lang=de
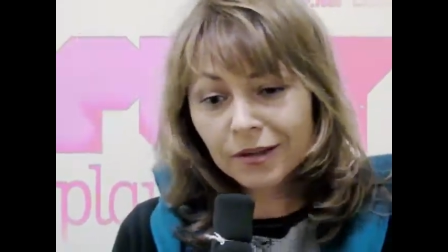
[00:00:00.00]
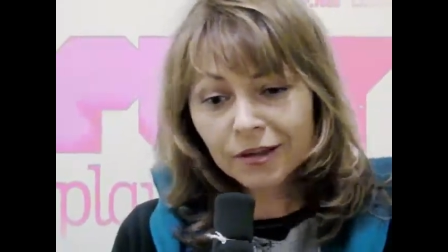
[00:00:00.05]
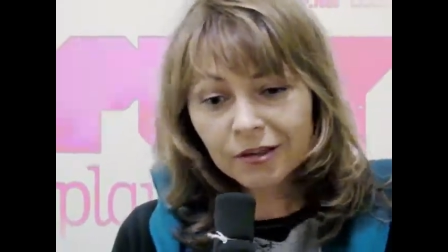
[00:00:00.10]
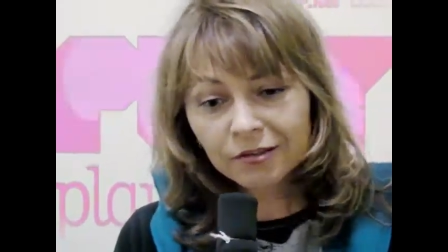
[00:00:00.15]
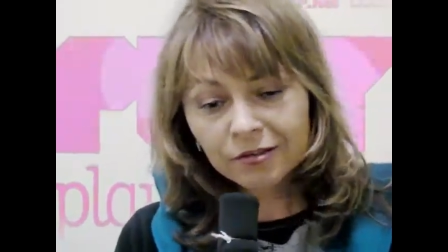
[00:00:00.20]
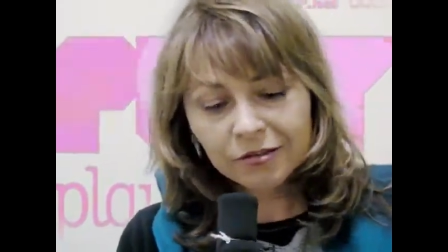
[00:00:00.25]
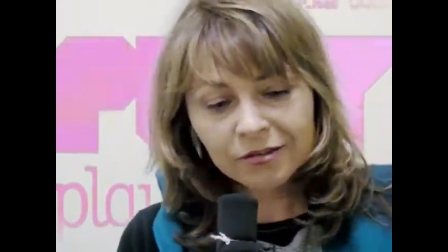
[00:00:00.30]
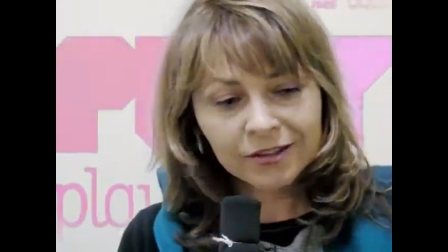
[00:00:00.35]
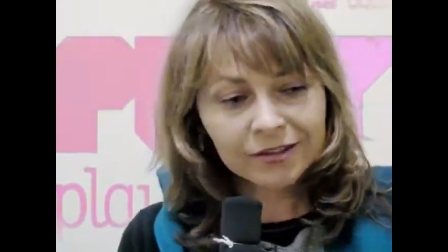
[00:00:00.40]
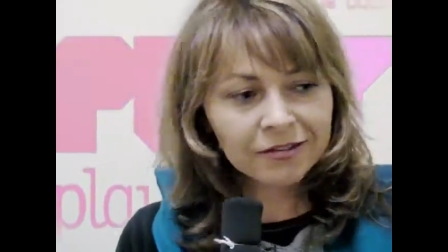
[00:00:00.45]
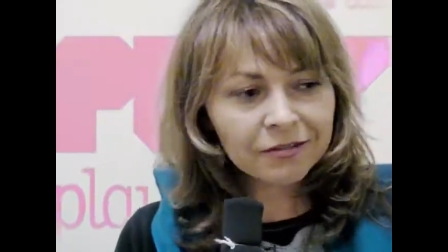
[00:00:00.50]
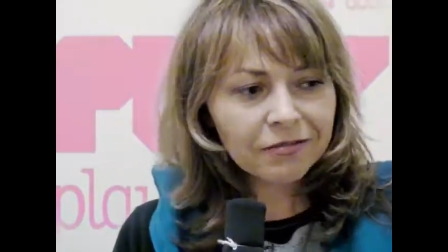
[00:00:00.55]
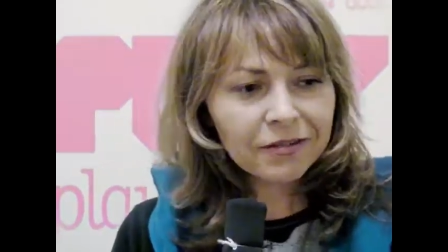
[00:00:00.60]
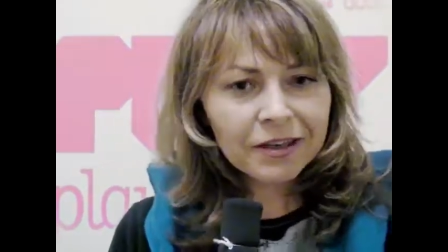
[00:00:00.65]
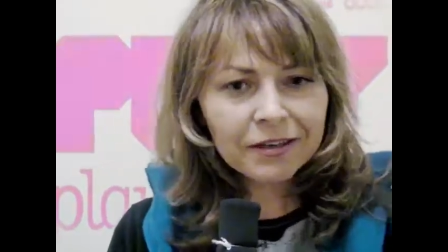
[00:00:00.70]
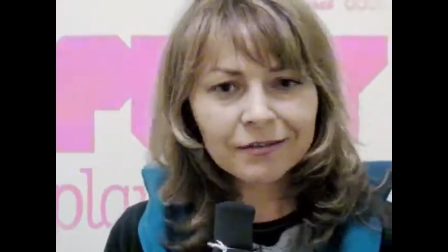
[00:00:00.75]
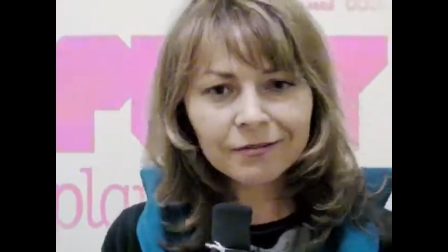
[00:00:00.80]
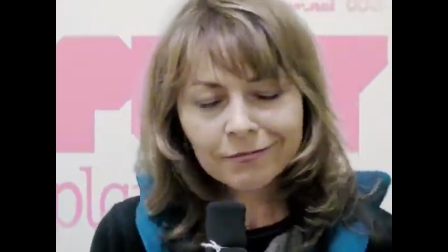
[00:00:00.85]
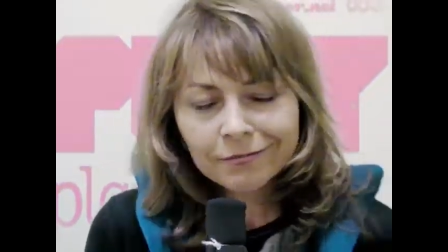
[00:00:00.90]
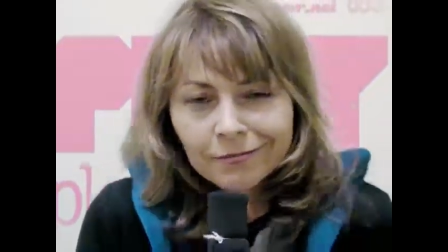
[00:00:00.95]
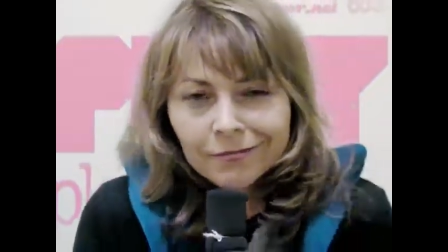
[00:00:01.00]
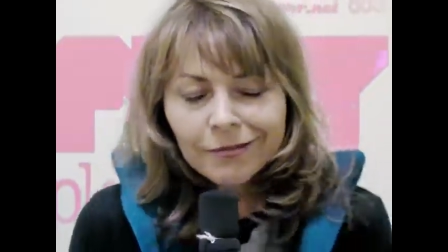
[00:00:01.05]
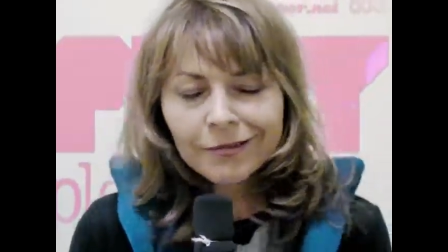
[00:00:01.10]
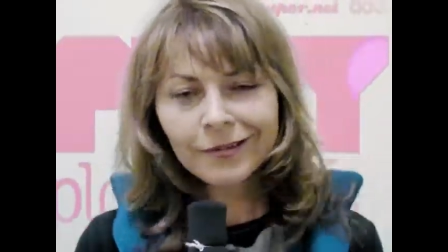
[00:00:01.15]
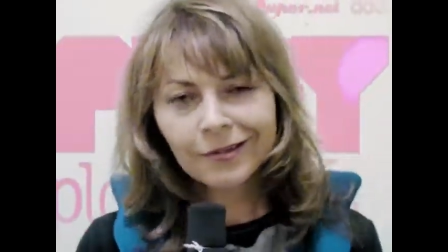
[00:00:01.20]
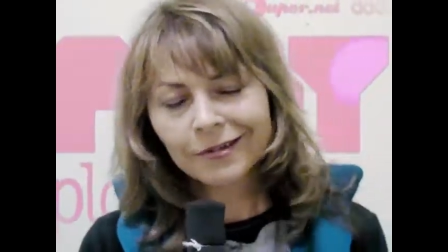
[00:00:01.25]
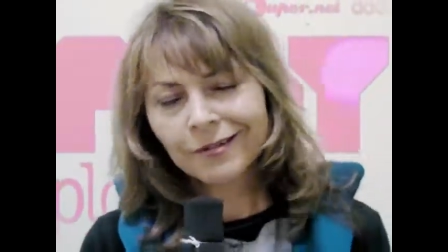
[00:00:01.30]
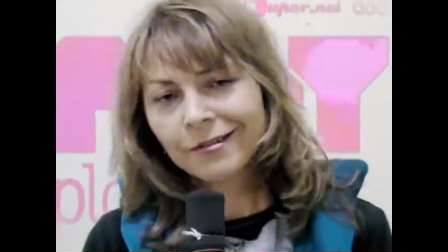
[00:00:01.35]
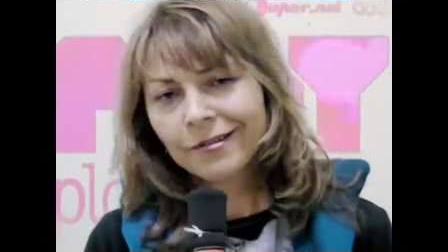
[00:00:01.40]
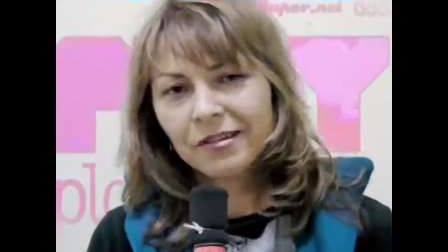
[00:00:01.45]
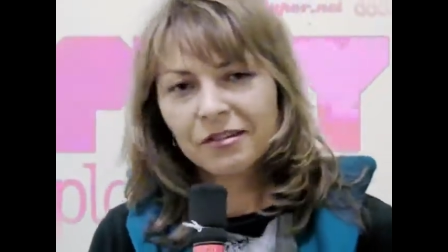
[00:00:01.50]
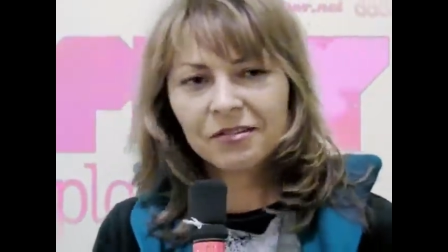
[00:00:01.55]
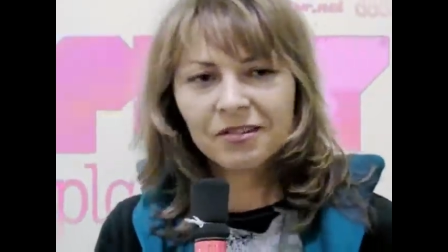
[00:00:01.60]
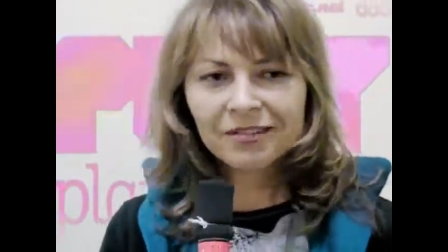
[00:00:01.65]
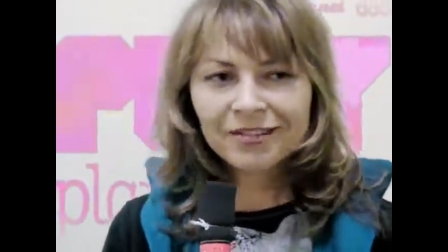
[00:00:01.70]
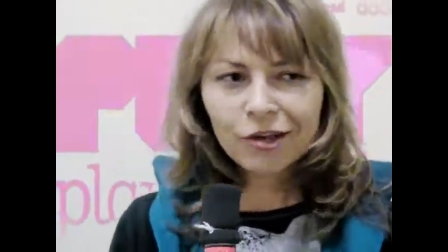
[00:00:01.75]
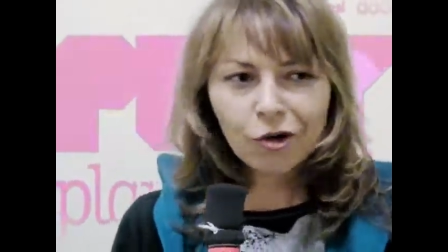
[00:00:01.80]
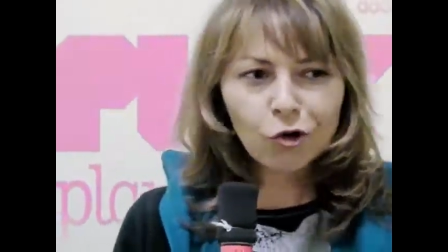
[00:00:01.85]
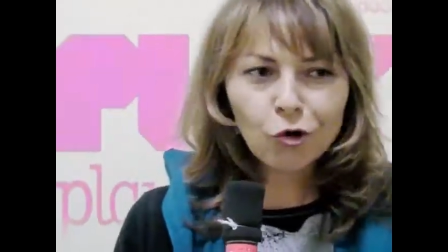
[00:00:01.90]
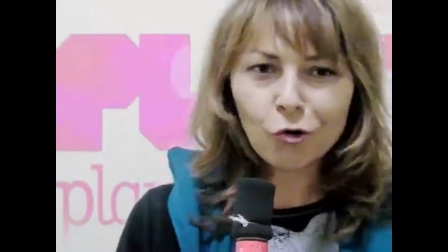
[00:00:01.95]
Also deswegen ist
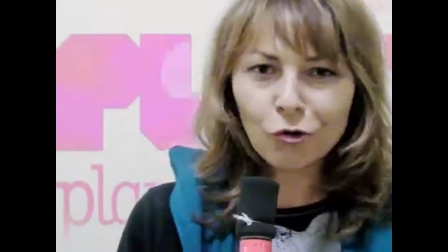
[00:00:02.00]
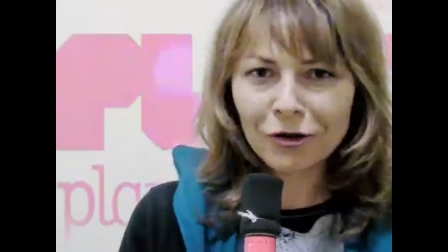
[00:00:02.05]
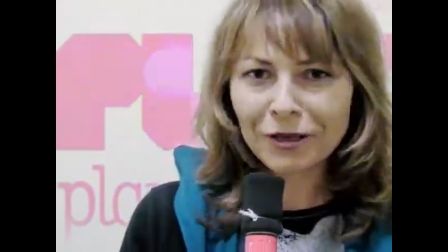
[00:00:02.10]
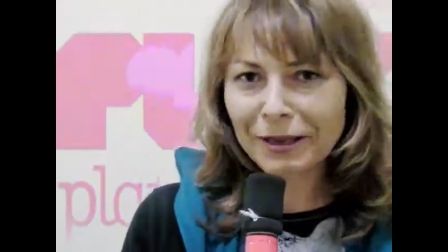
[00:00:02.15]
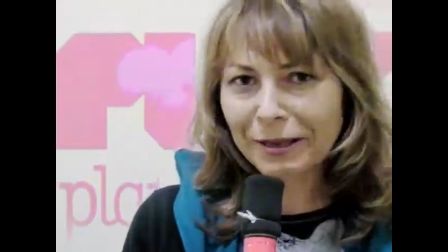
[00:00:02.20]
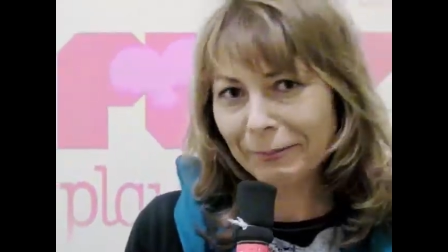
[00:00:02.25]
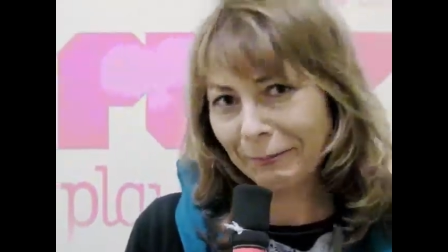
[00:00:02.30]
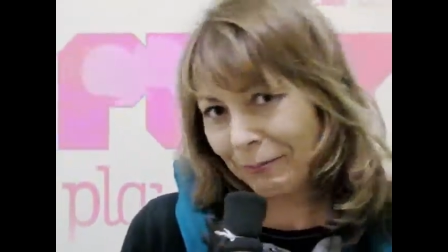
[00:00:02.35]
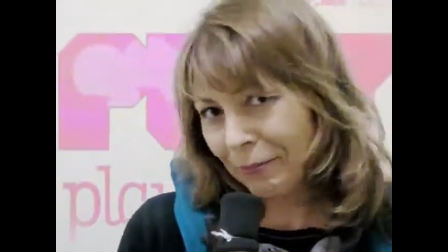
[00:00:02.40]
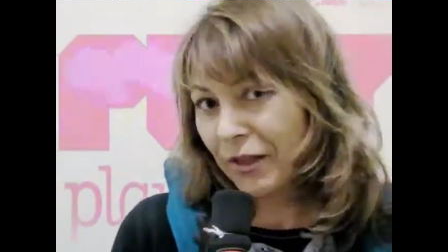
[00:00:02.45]
es auch okay.